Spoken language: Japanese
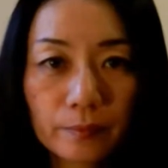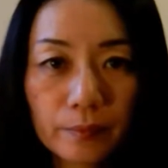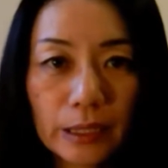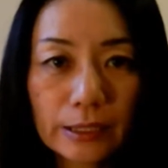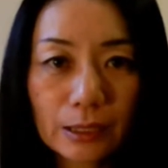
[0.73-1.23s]

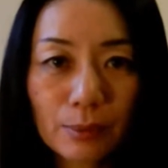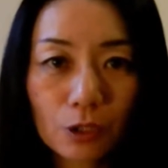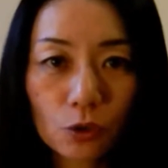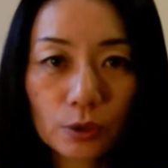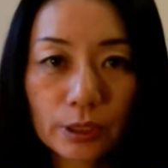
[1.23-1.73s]
皆様
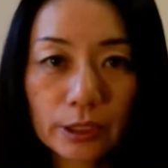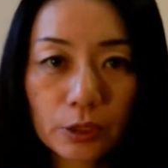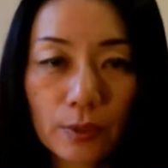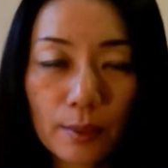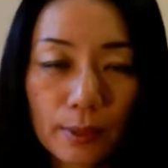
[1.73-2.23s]
こんにち
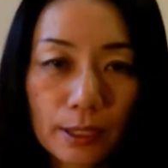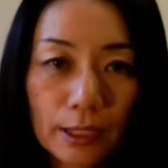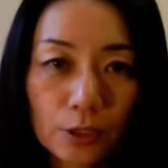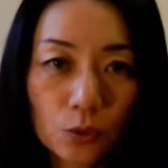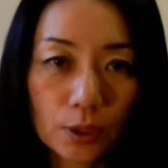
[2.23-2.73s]
は
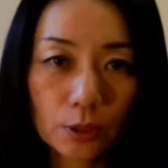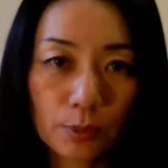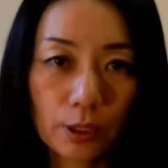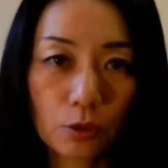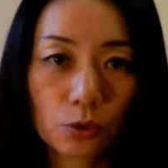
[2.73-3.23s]
ライアーの
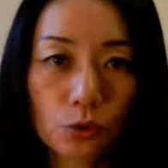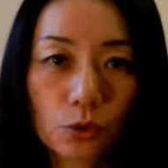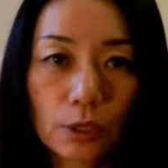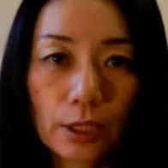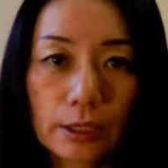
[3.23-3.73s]
アスペインこと
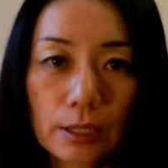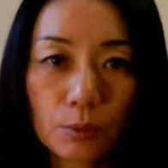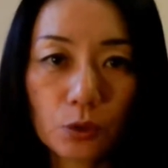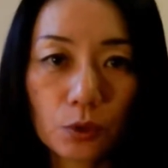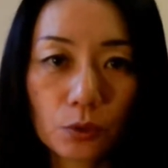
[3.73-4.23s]
長澤み
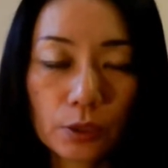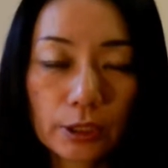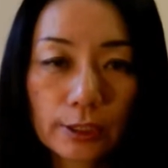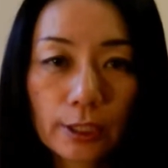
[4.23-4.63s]
どり子です